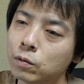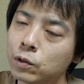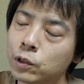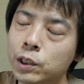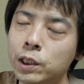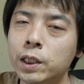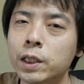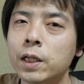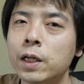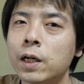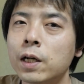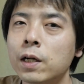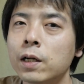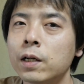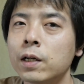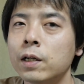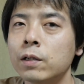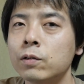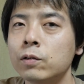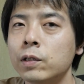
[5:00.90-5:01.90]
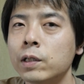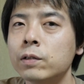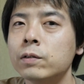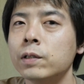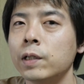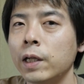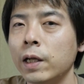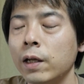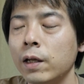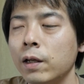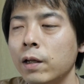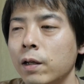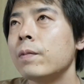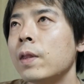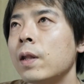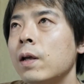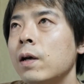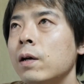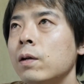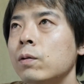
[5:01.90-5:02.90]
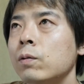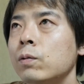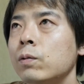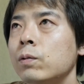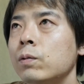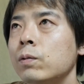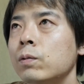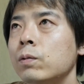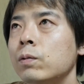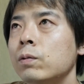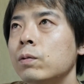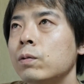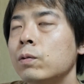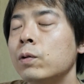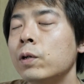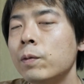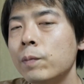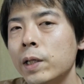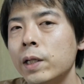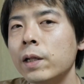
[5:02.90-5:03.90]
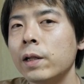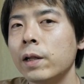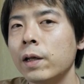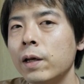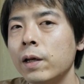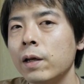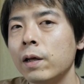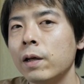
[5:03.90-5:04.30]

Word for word: 不思議な感覚ですね。あのこれまでね、